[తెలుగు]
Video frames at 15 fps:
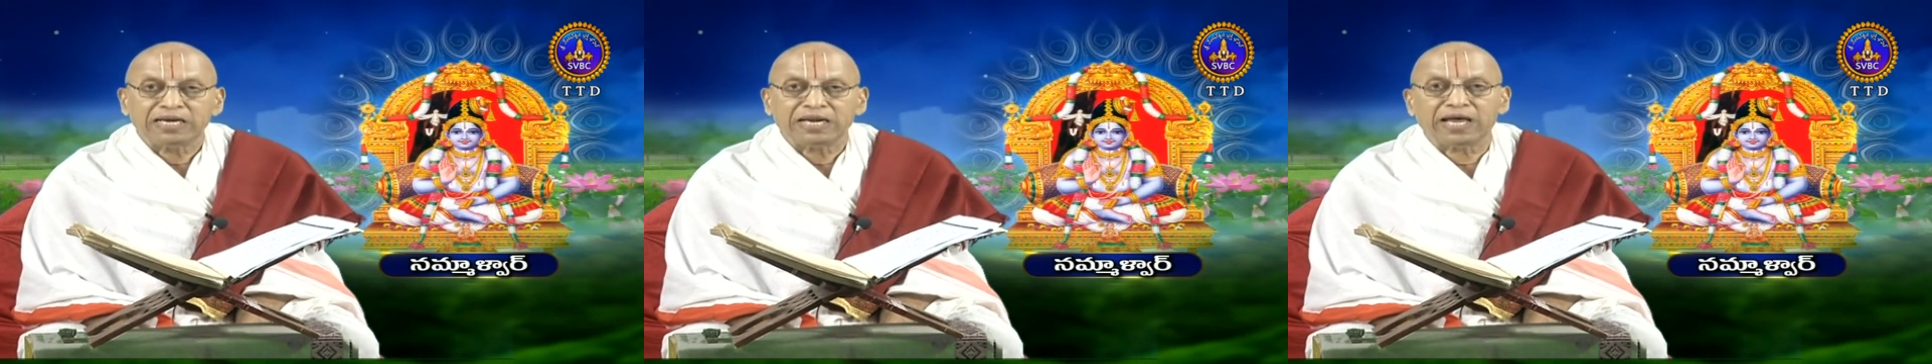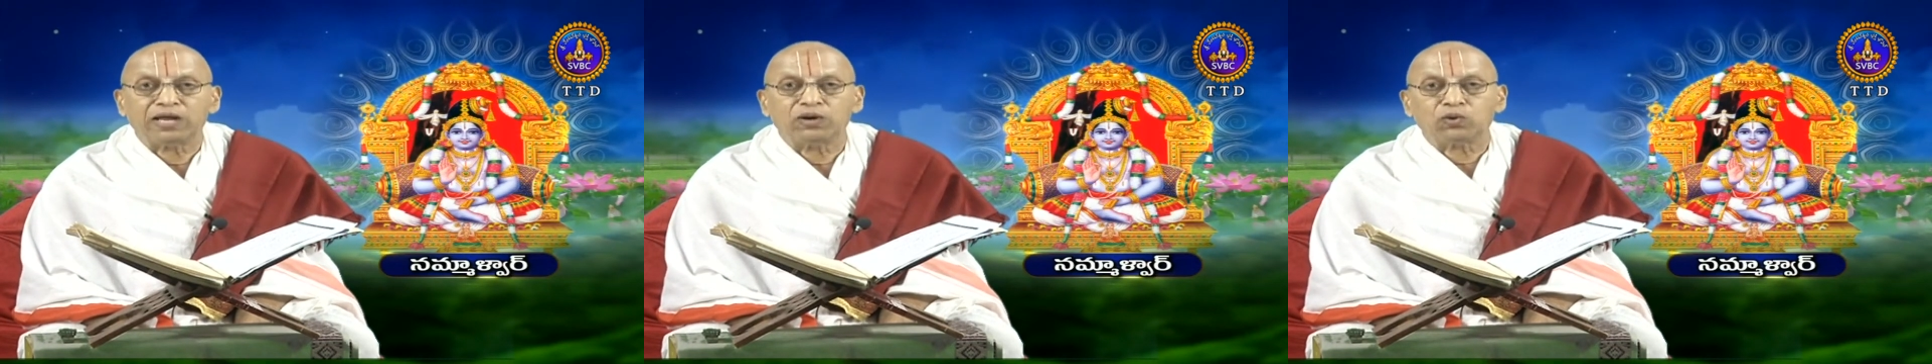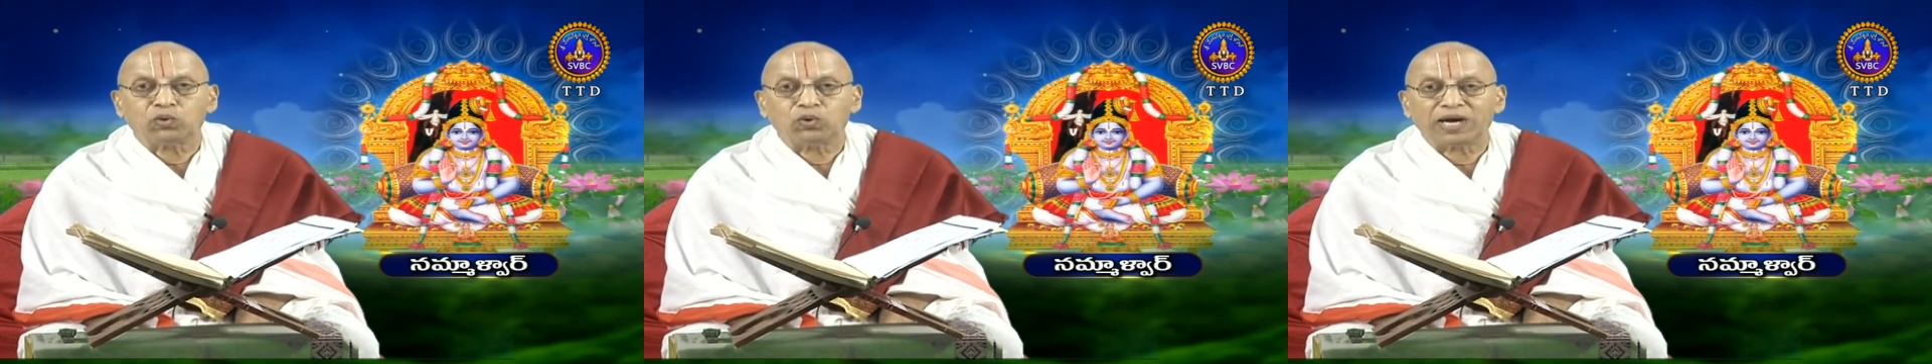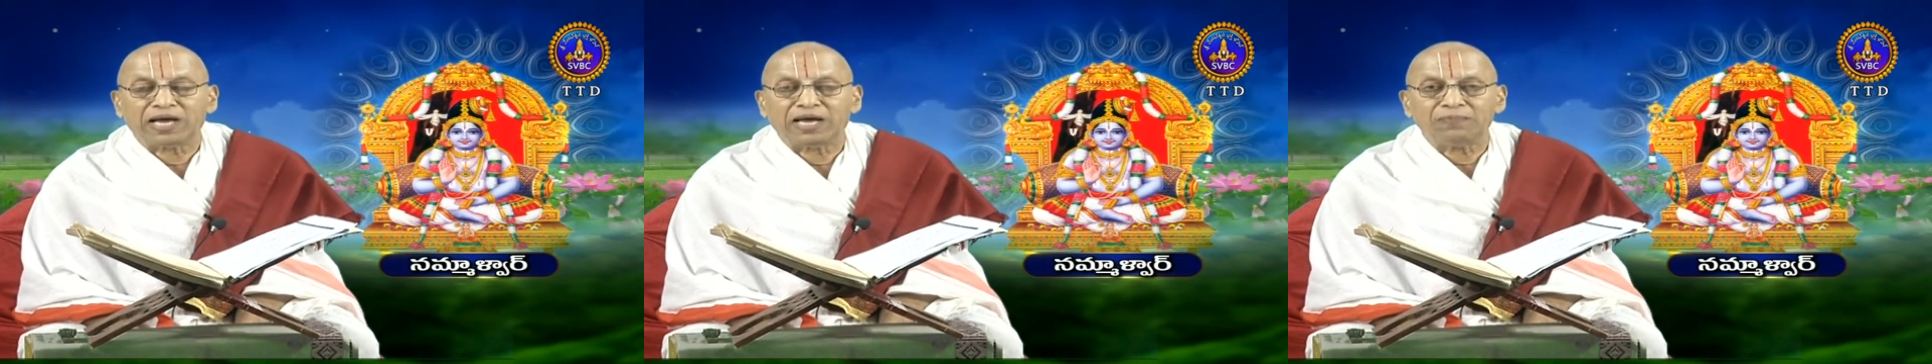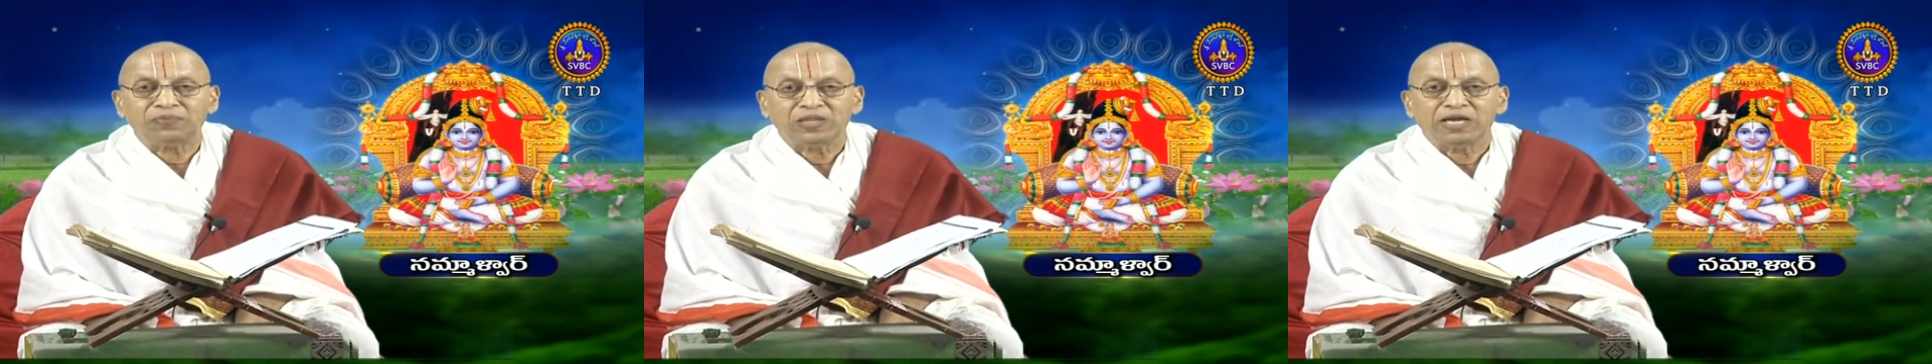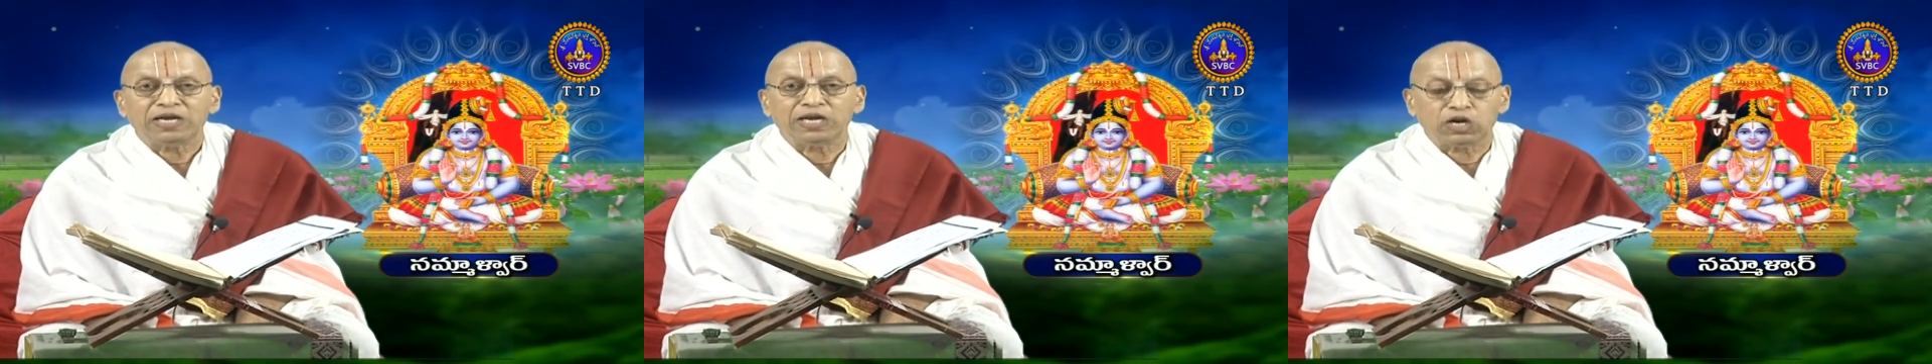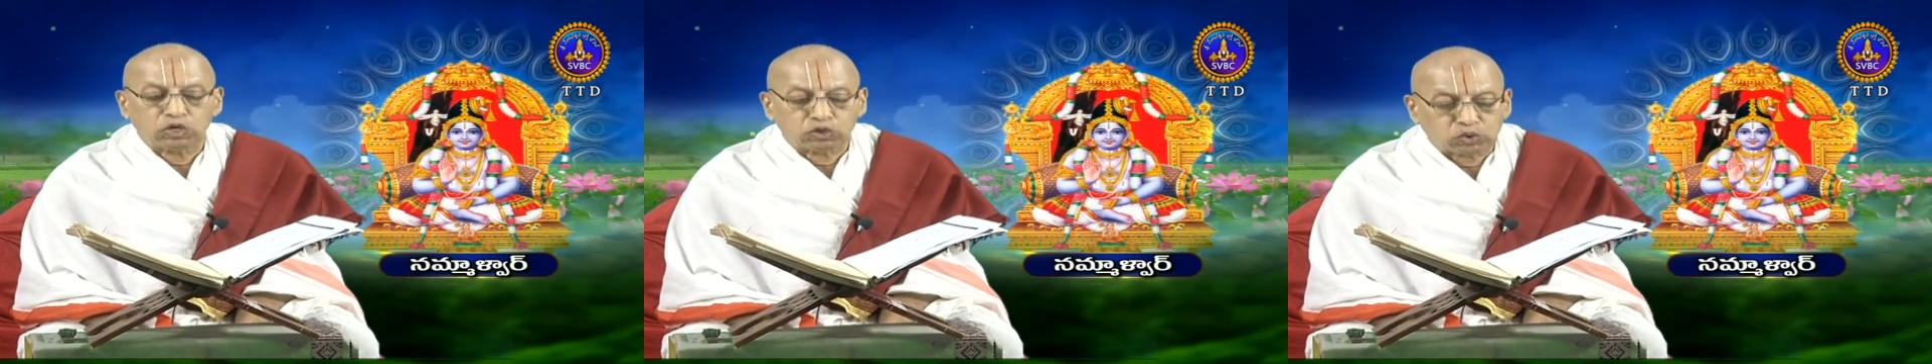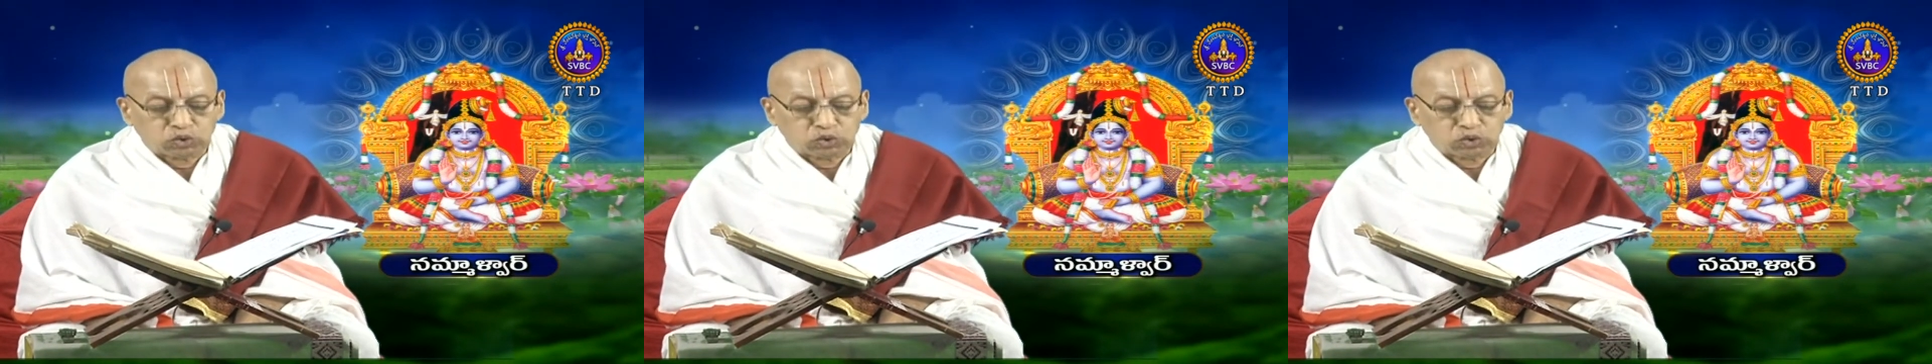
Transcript: నేను కూడా నిన్ను